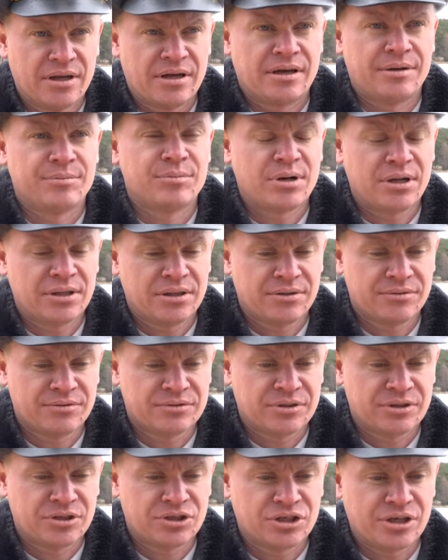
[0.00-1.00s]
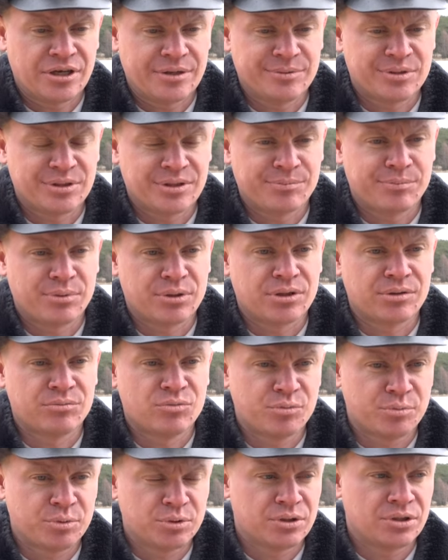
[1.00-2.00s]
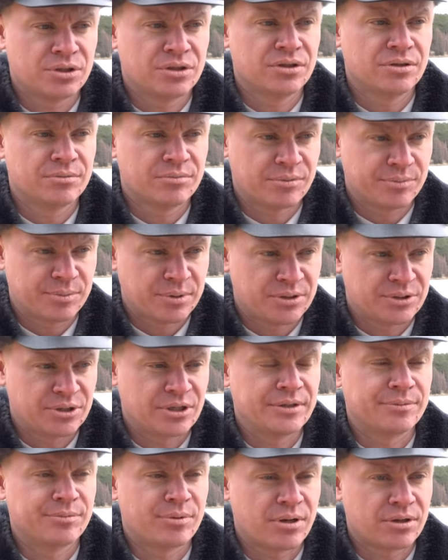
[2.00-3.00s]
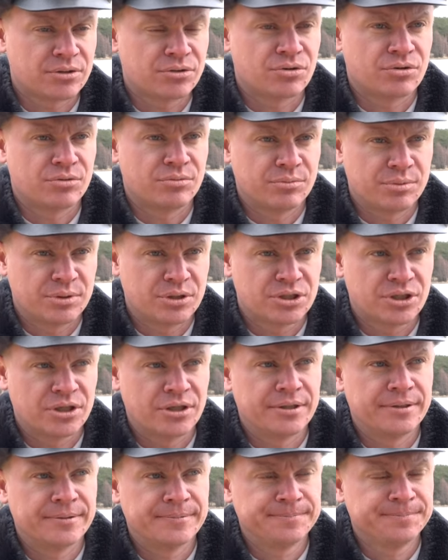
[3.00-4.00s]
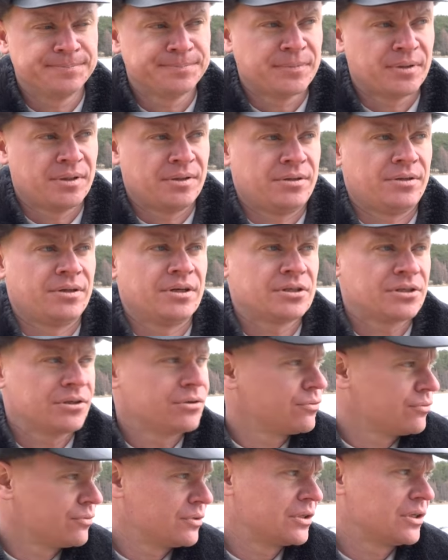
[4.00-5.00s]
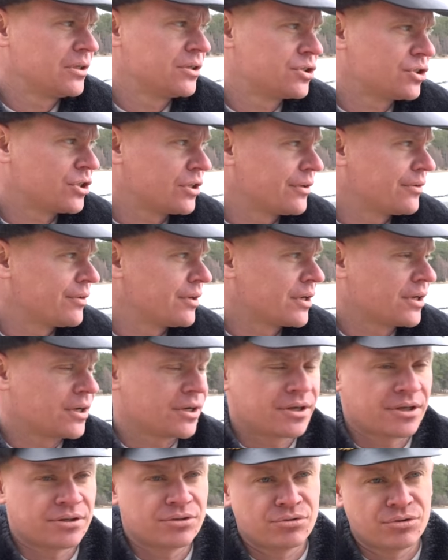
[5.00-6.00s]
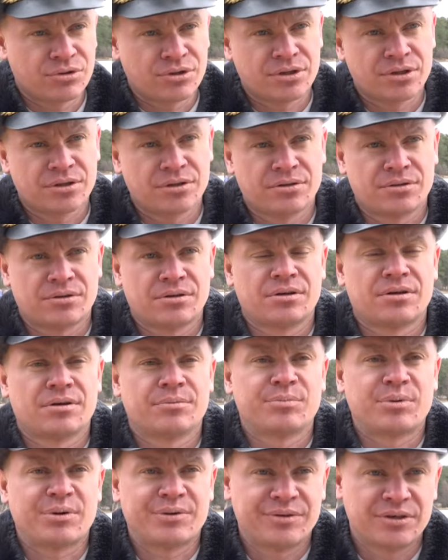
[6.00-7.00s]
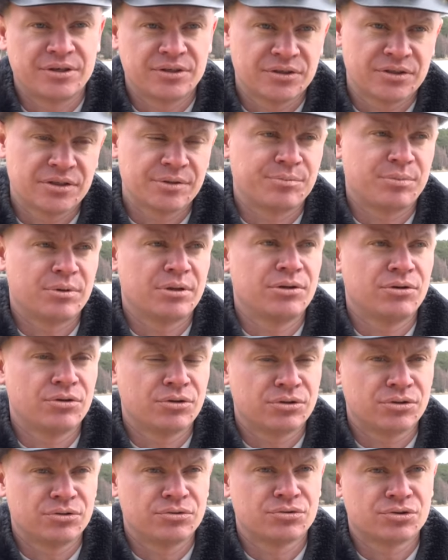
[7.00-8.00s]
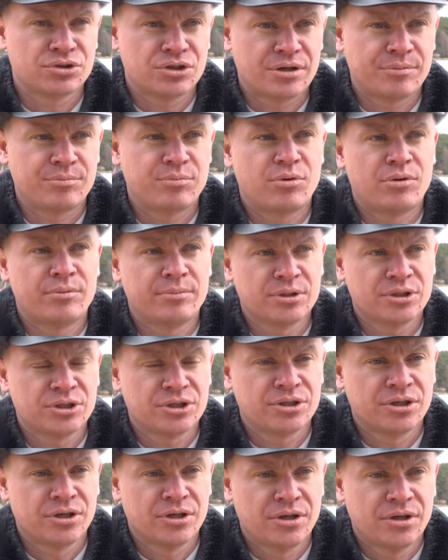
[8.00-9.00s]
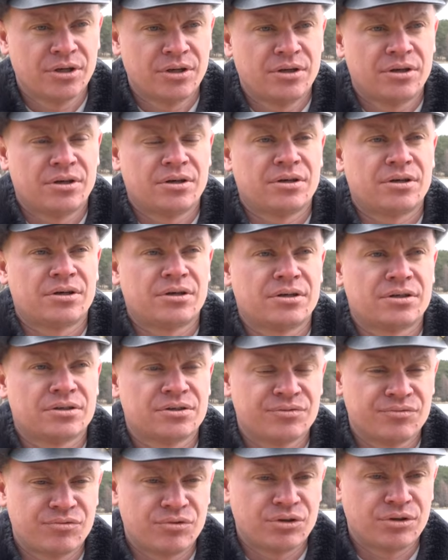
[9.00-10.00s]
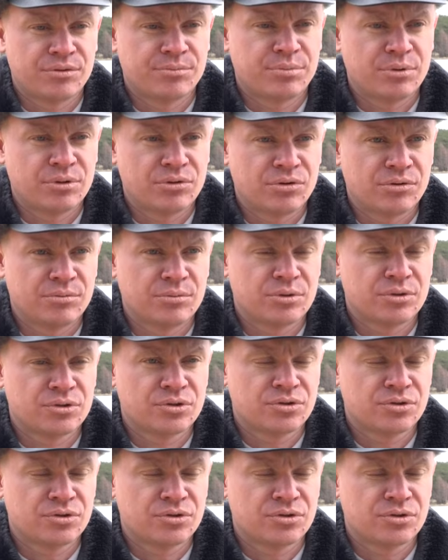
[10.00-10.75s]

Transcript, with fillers: Обратно возвращаемся по тому пути, где мы пришли, по которому пришли. Если увидели человека, который э, провалился под лед и нужна помощь, Э, звоним по номеру